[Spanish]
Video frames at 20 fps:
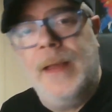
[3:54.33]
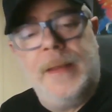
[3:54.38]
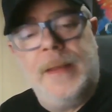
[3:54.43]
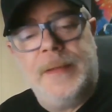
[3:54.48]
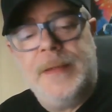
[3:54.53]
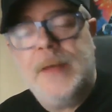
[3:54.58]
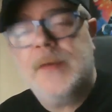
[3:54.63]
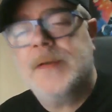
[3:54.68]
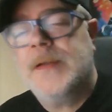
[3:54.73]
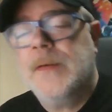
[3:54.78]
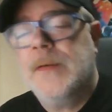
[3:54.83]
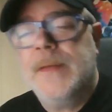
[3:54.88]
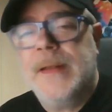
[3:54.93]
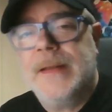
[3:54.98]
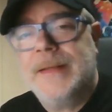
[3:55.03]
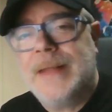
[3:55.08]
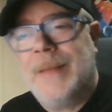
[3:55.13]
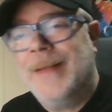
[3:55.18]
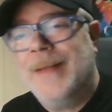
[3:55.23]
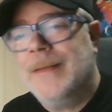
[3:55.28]
yo os digo
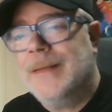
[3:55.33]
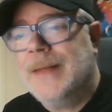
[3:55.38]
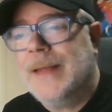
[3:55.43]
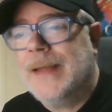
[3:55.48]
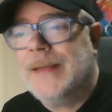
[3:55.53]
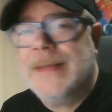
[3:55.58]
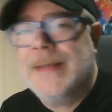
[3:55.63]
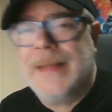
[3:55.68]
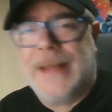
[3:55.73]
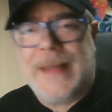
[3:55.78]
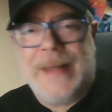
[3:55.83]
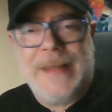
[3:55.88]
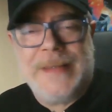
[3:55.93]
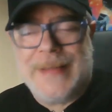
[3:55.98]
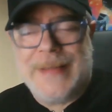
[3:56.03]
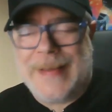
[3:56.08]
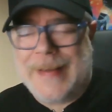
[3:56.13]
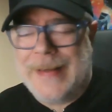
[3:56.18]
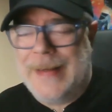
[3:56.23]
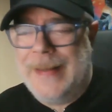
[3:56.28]
directamente que si queréis
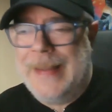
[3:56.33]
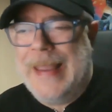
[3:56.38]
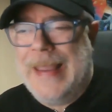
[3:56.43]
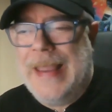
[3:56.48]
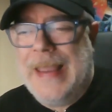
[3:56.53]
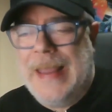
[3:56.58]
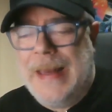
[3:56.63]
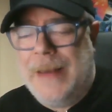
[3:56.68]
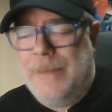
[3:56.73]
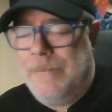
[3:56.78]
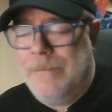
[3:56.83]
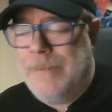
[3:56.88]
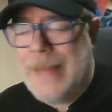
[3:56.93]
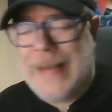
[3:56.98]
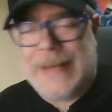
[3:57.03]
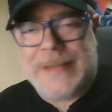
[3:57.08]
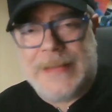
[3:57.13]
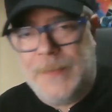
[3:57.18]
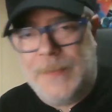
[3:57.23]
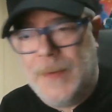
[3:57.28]
sacarle el
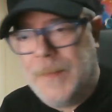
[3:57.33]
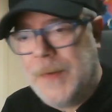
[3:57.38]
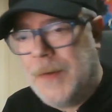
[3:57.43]
máximo,